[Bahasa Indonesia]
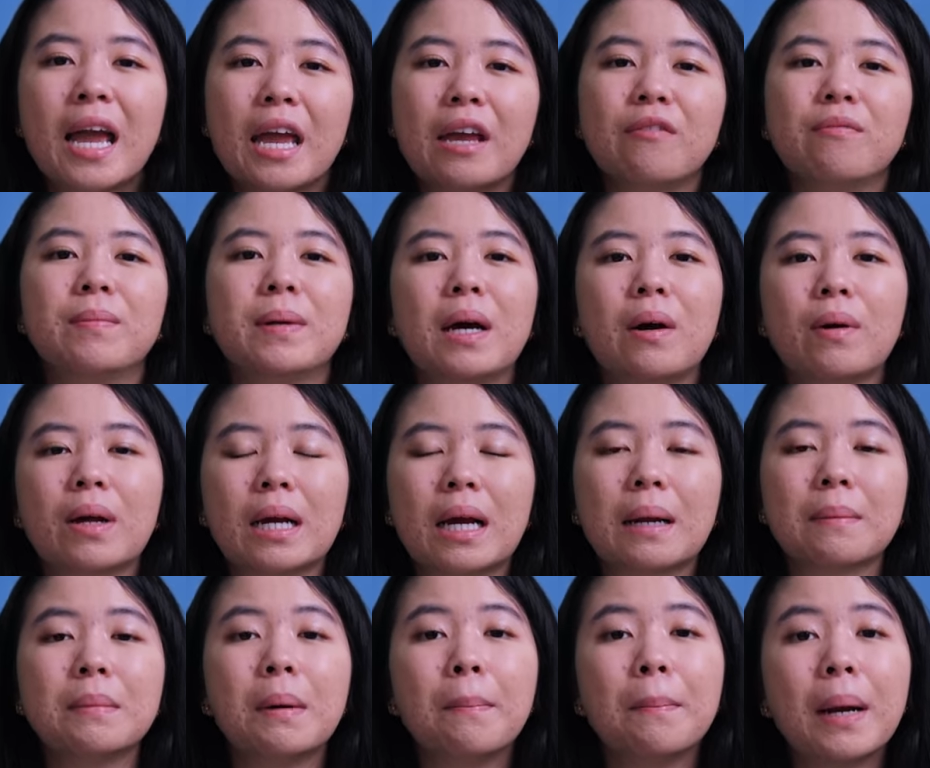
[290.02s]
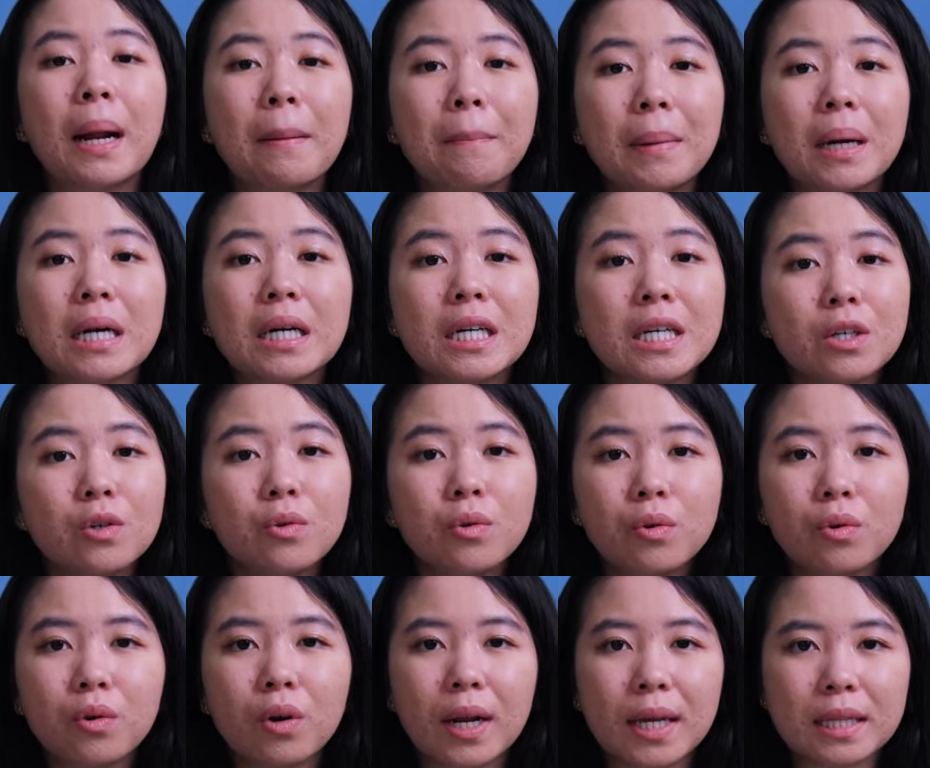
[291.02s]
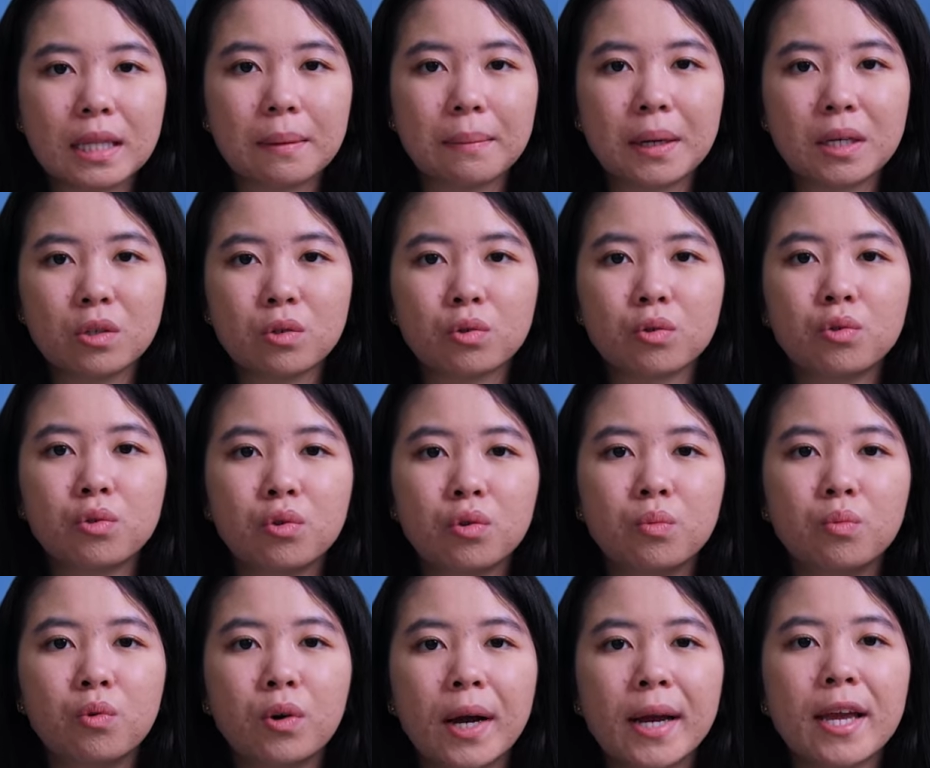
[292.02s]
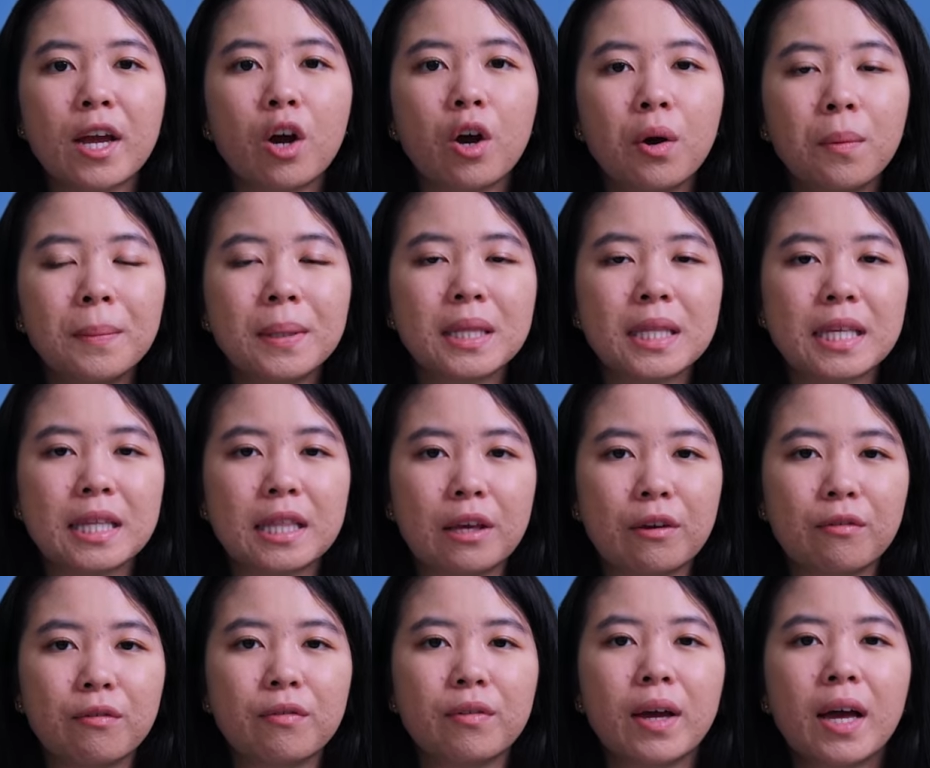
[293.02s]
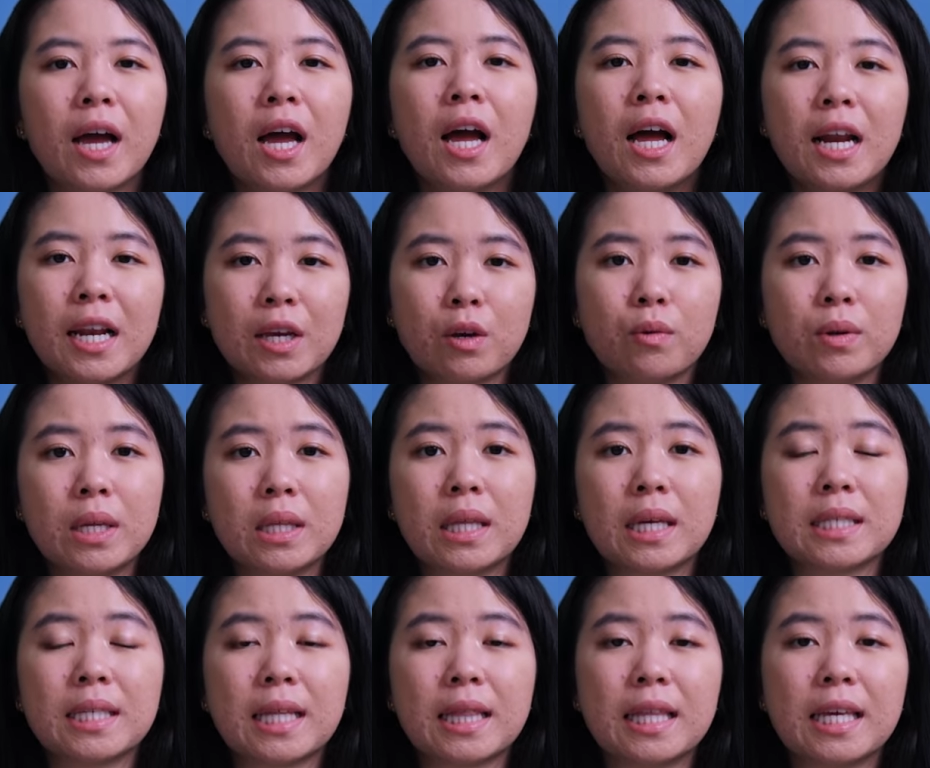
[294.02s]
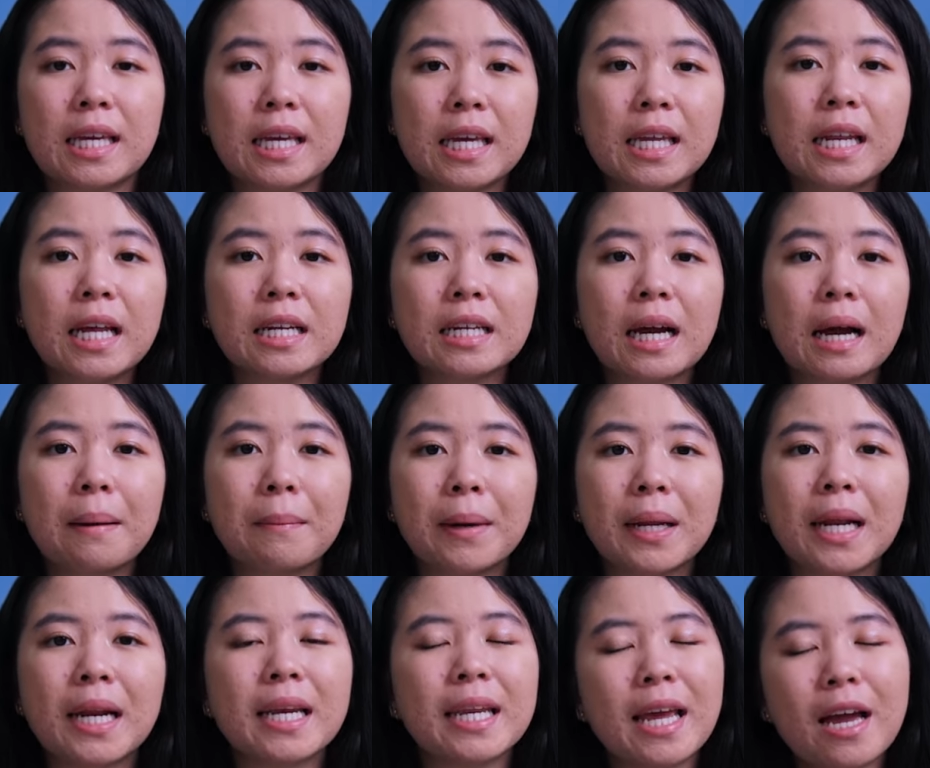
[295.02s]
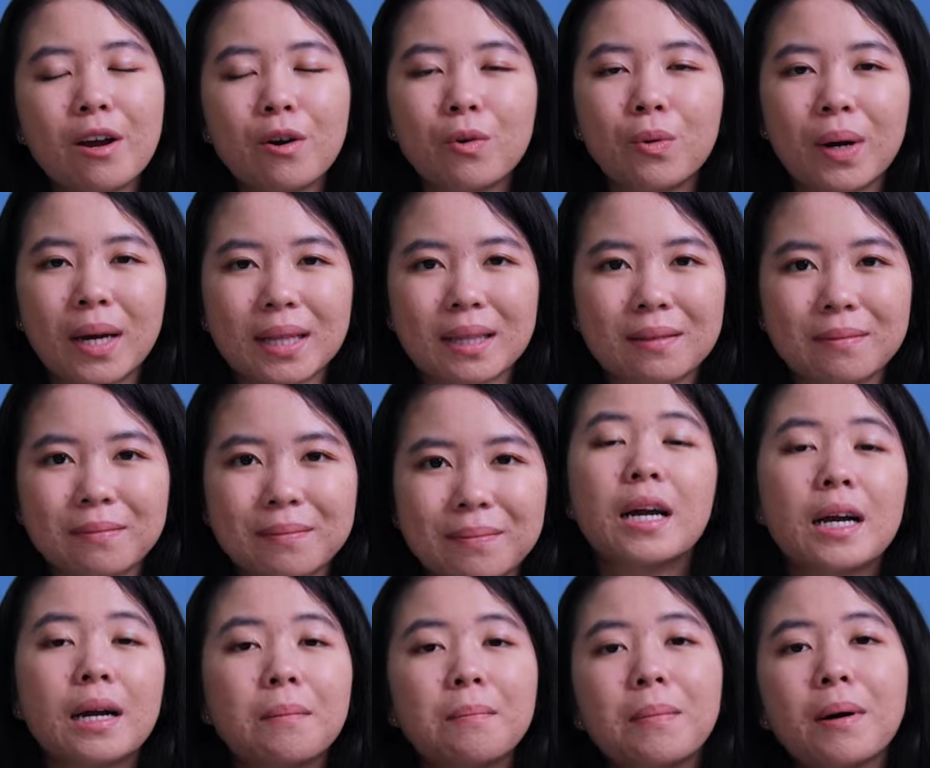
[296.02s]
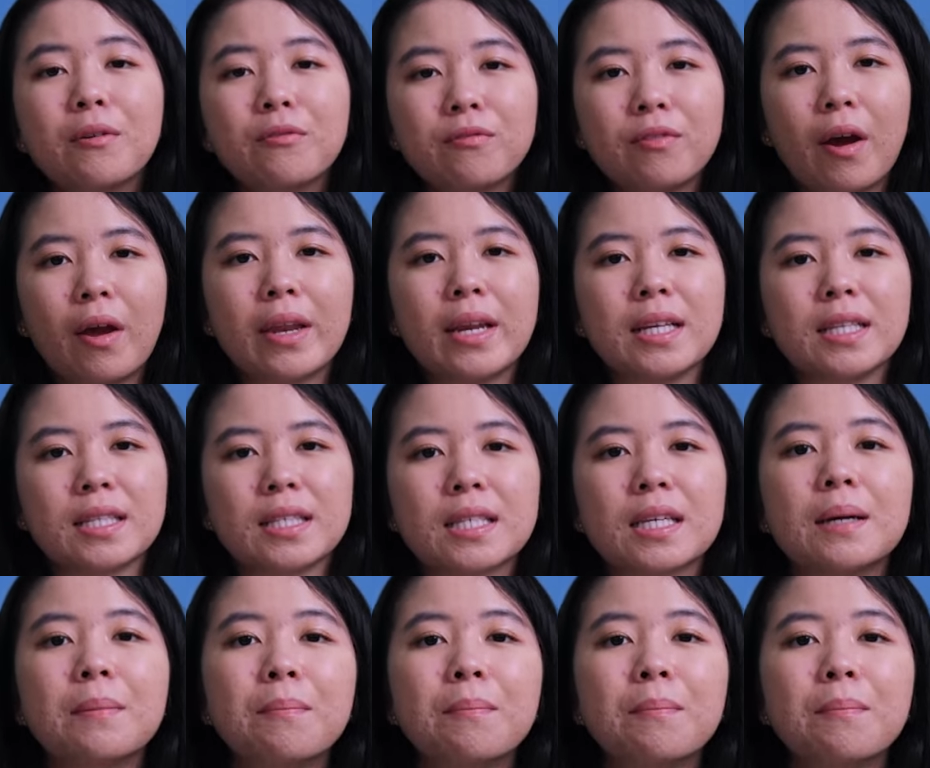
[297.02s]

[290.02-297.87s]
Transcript: Eve menawarkan beberapa keunggulan termasuk suku bunga yang kompetitif, likuiditas yang tinggi dan keamanan yang kuat. Compound Finance